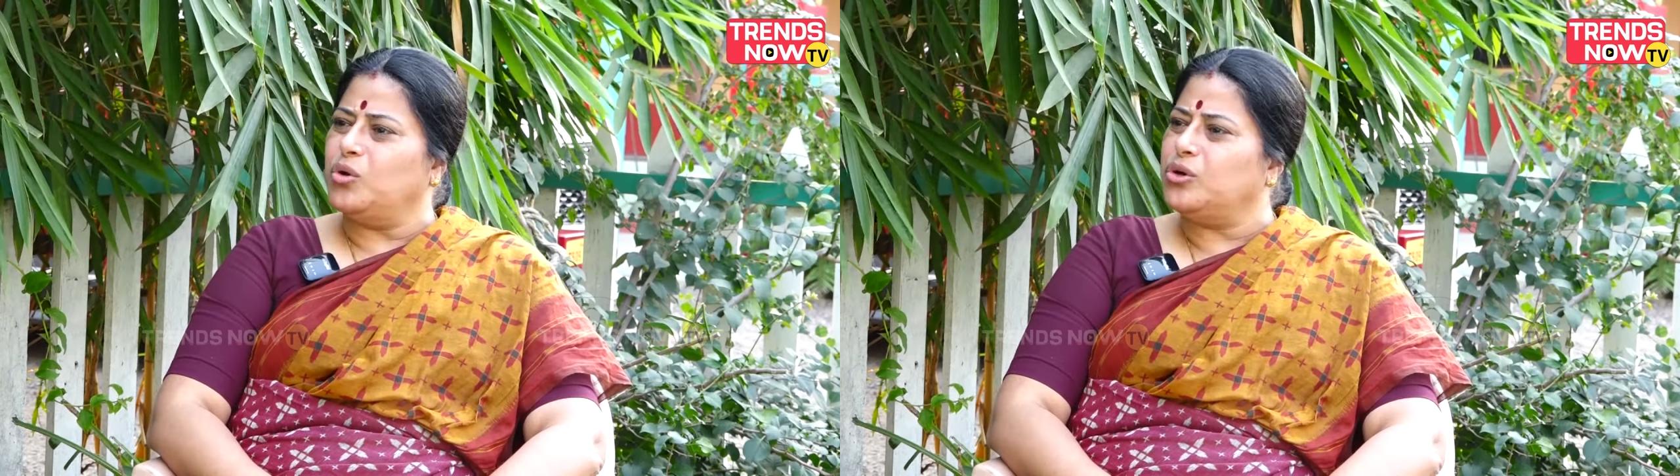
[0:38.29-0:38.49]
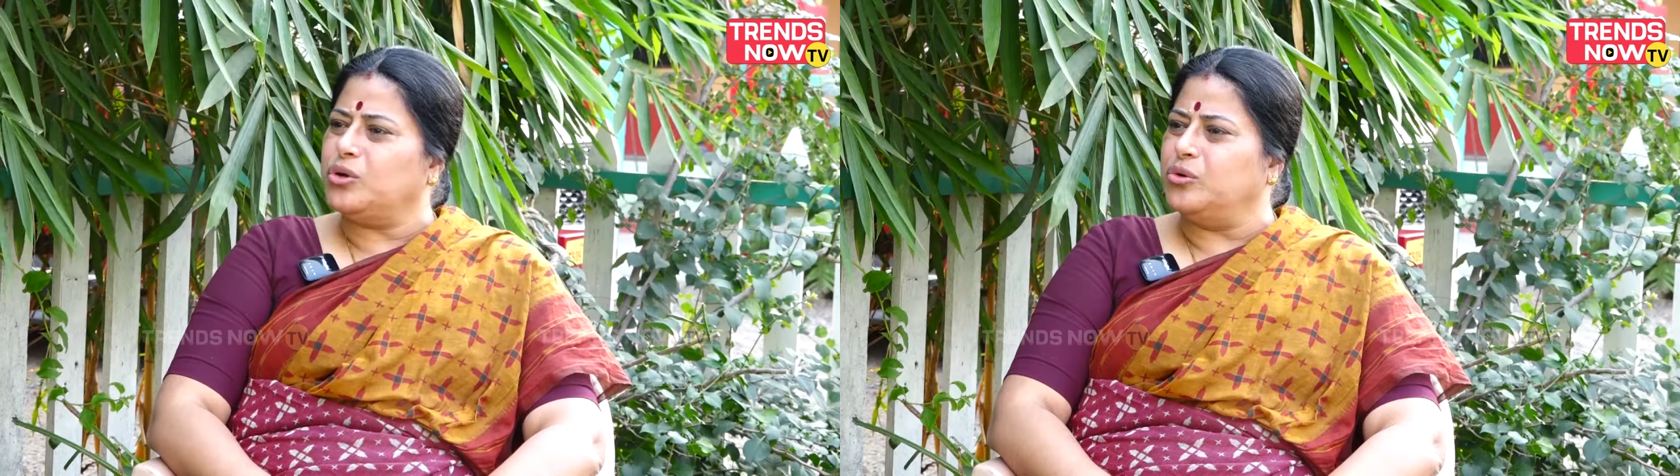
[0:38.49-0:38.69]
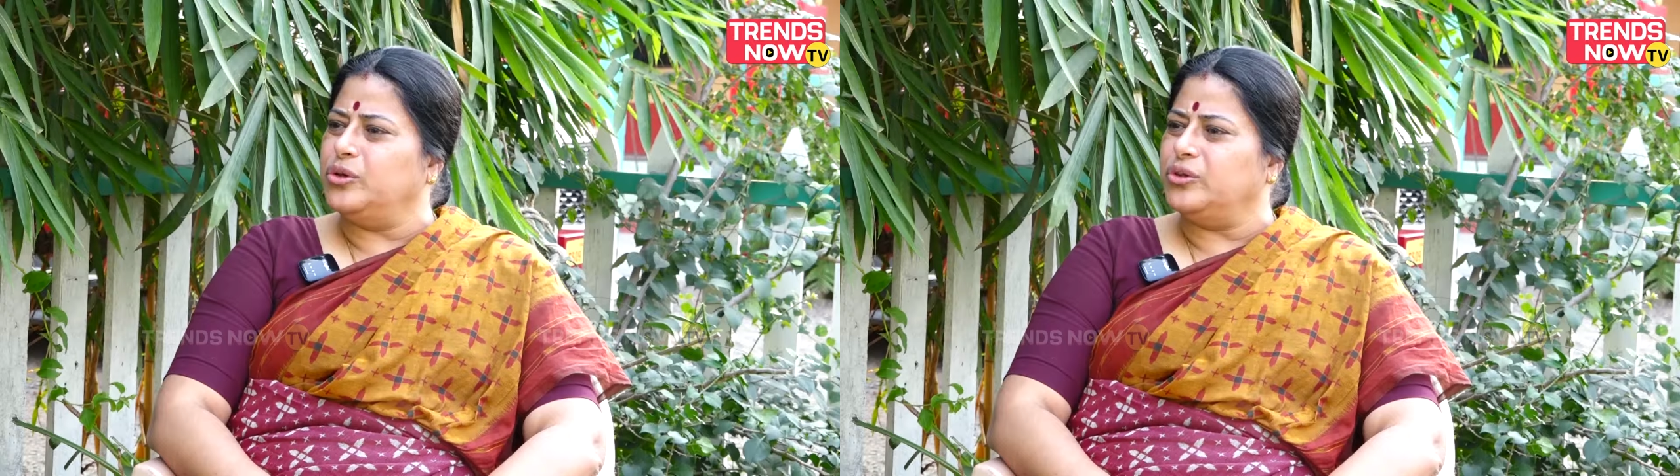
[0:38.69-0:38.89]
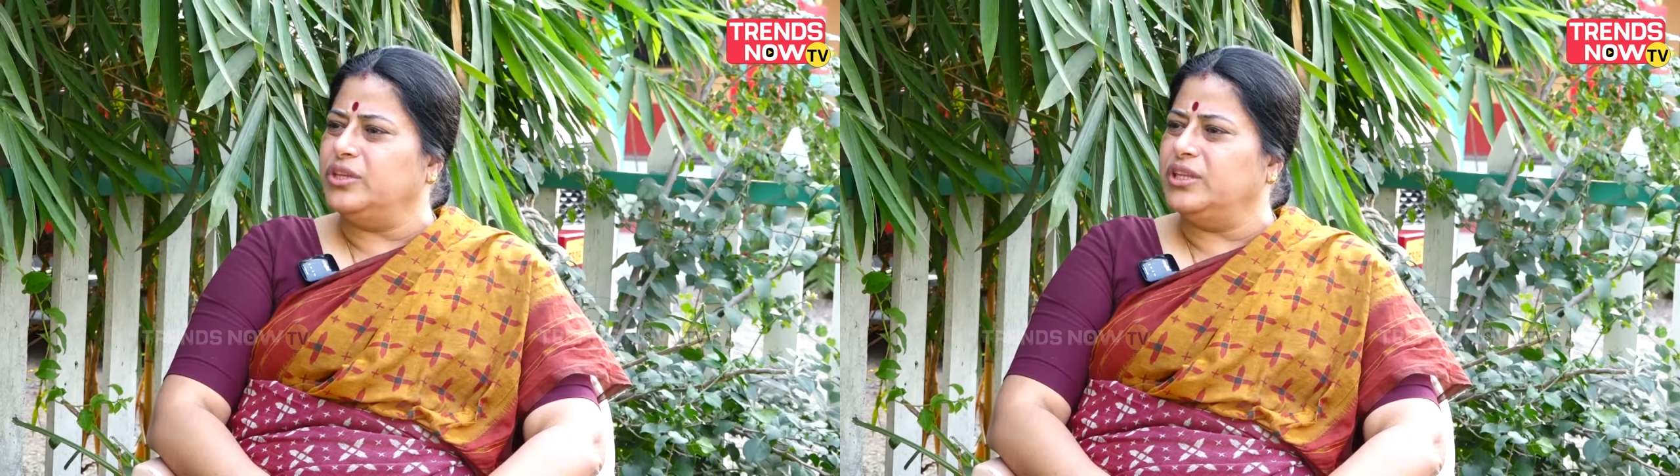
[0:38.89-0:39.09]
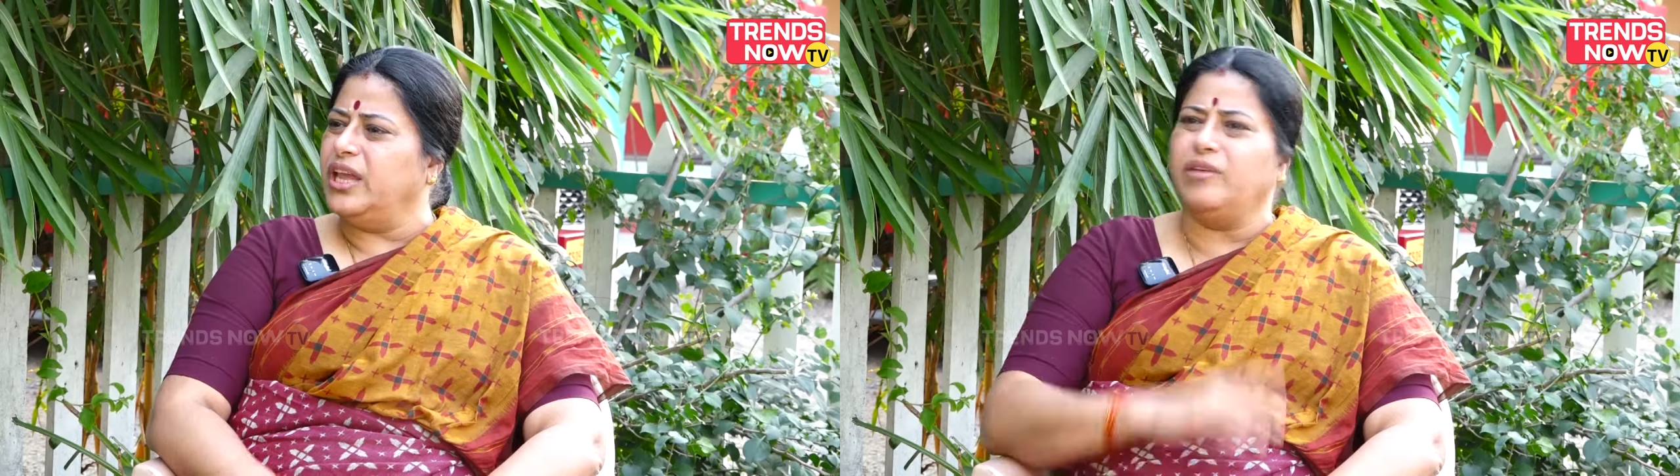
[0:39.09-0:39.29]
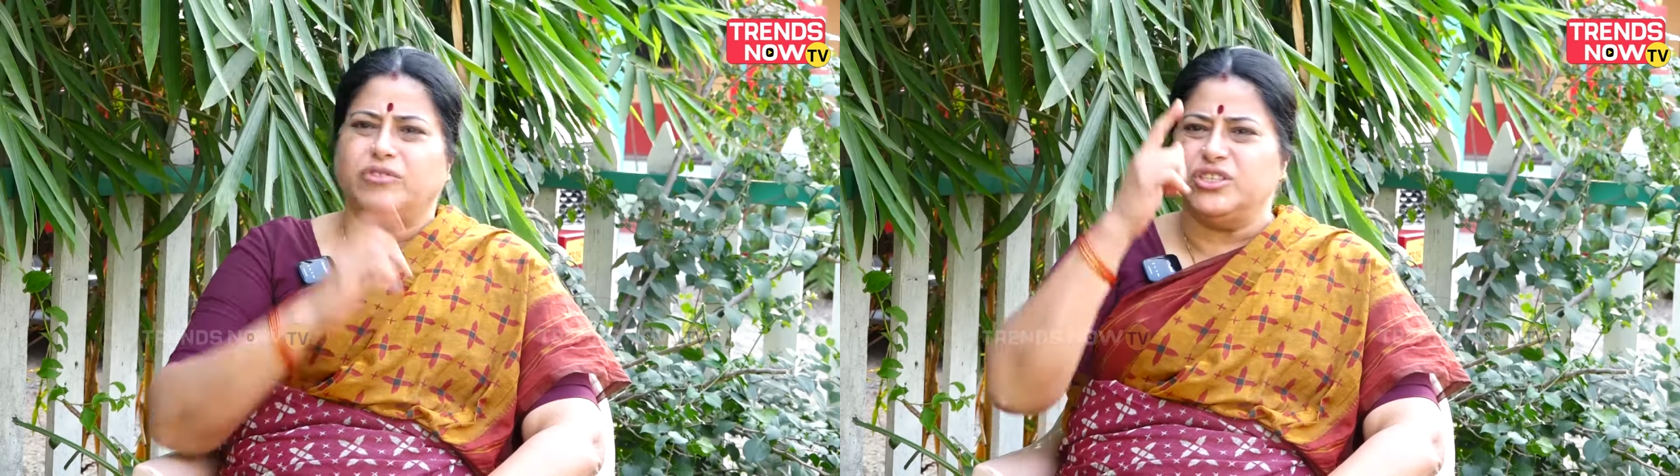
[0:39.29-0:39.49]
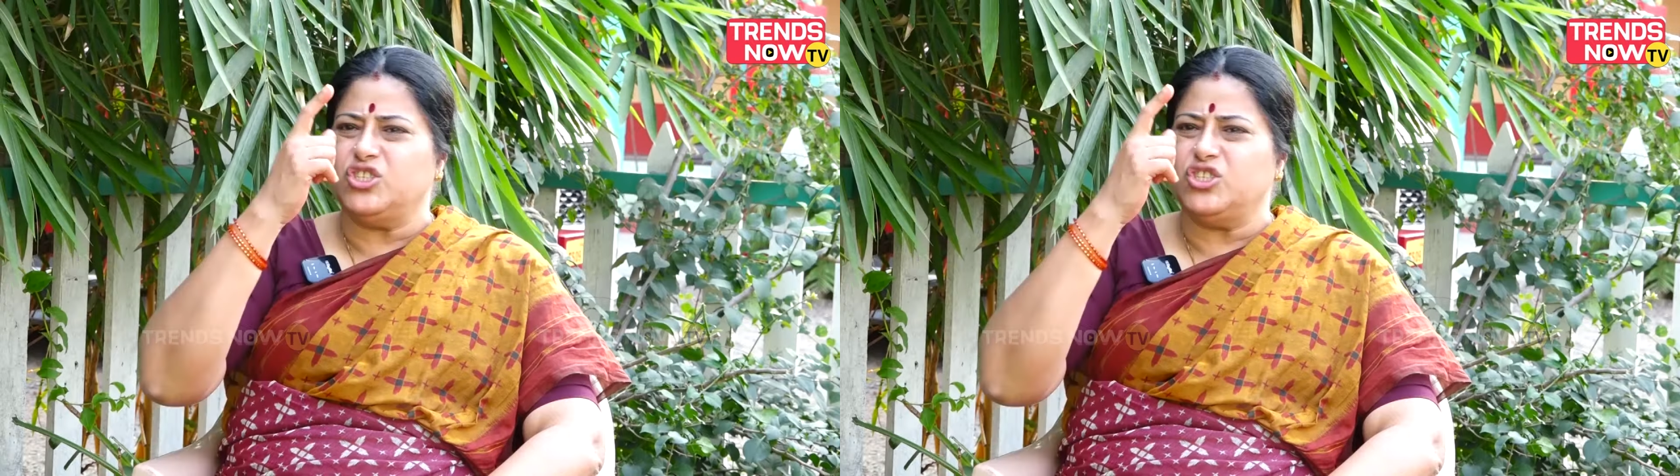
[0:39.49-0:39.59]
కొట్టుకుంటుంది దేవుడు